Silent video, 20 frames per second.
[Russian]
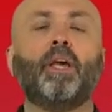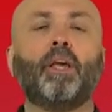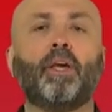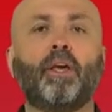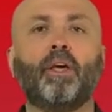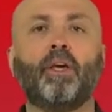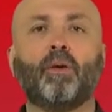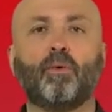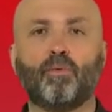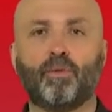
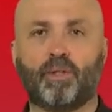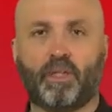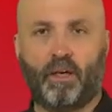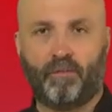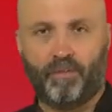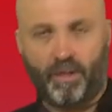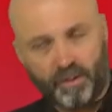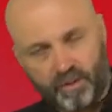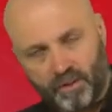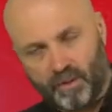И у
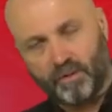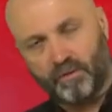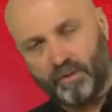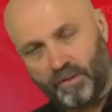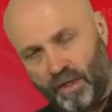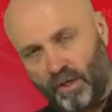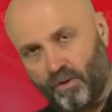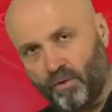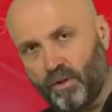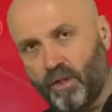советского
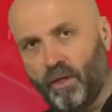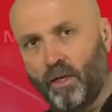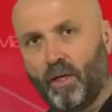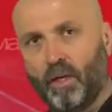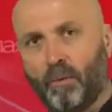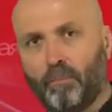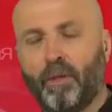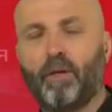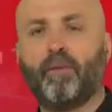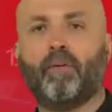народа
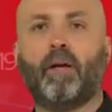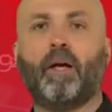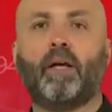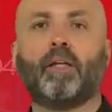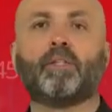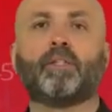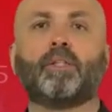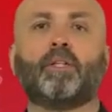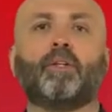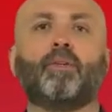
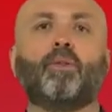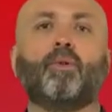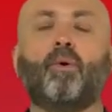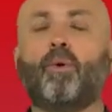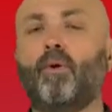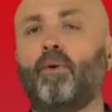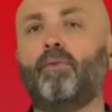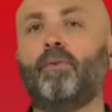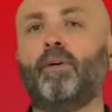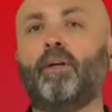появляется
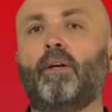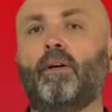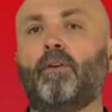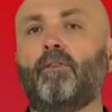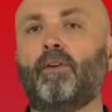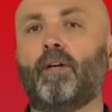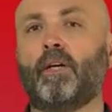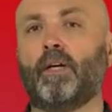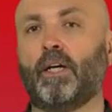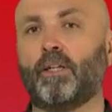новый
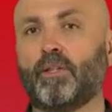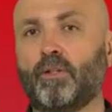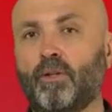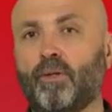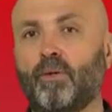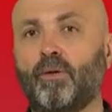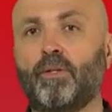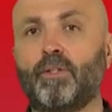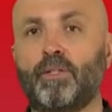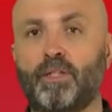
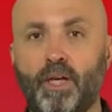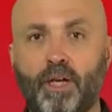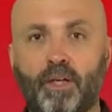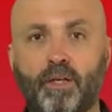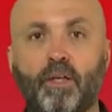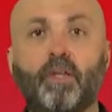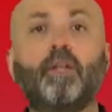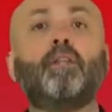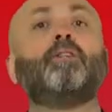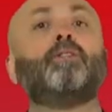выходной
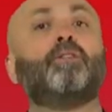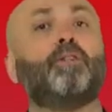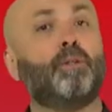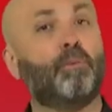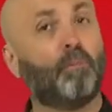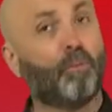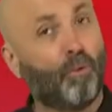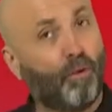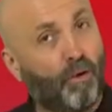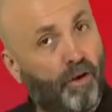день
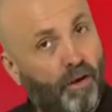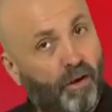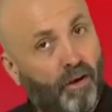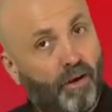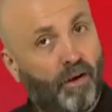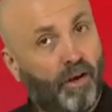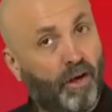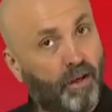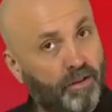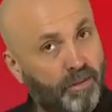7
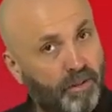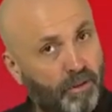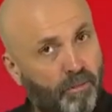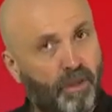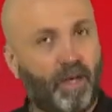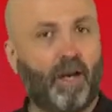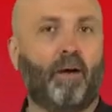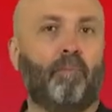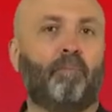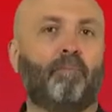
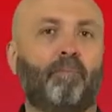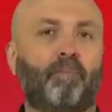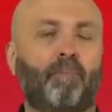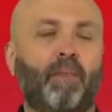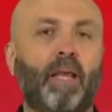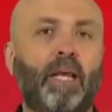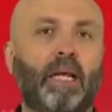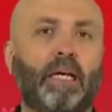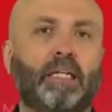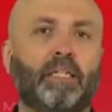октября.
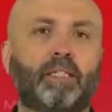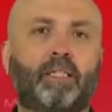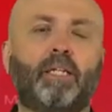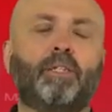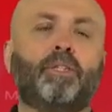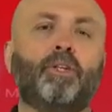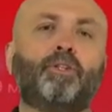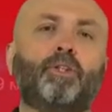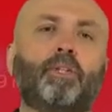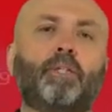
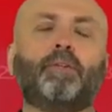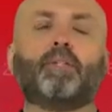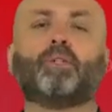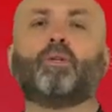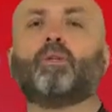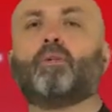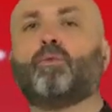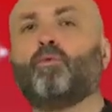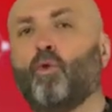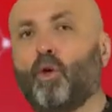
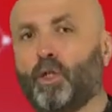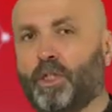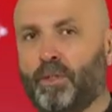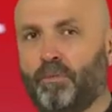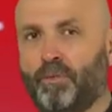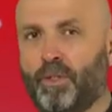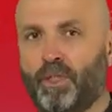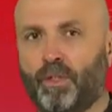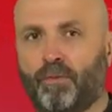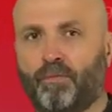
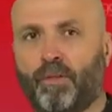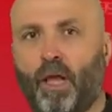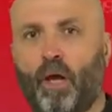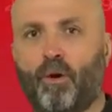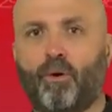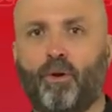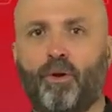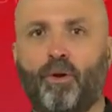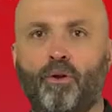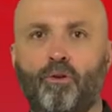1982
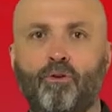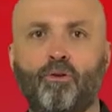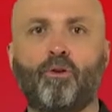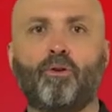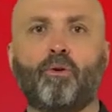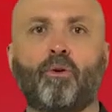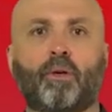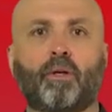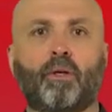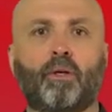
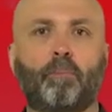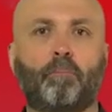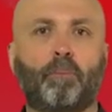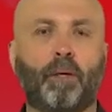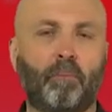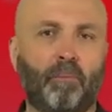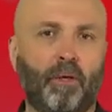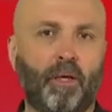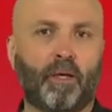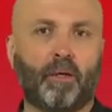Нью-Йорк.
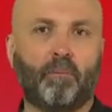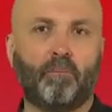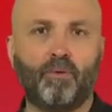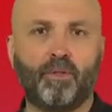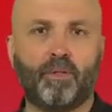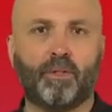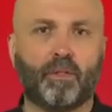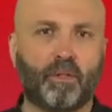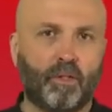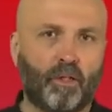Премьера
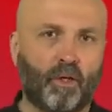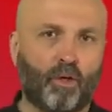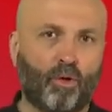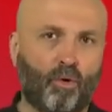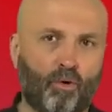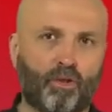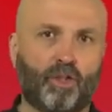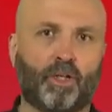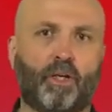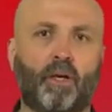мюзикла
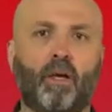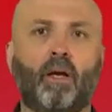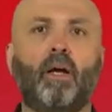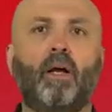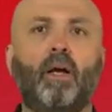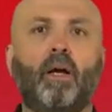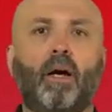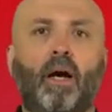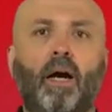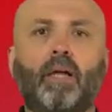«Кошки»
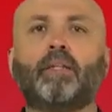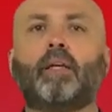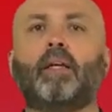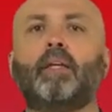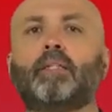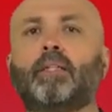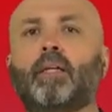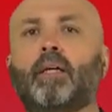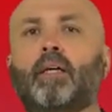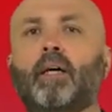
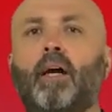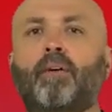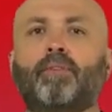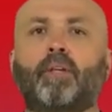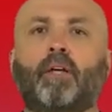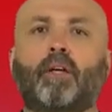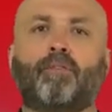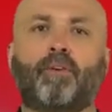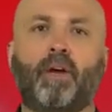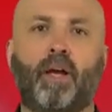английских
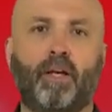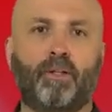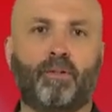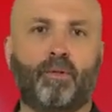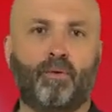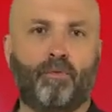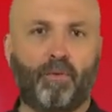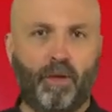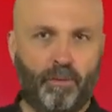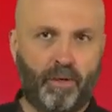авторов
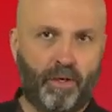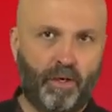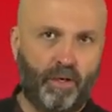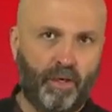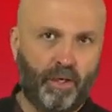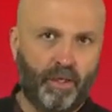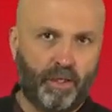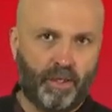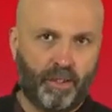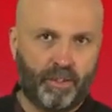Эндрю Вебера
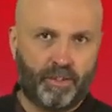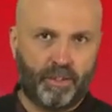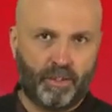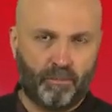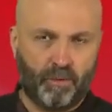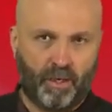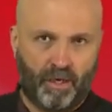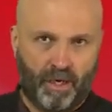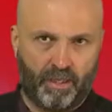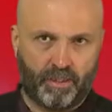и
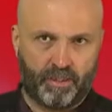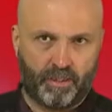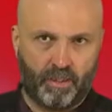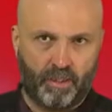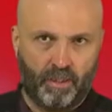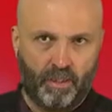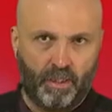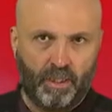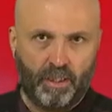Тима Райса.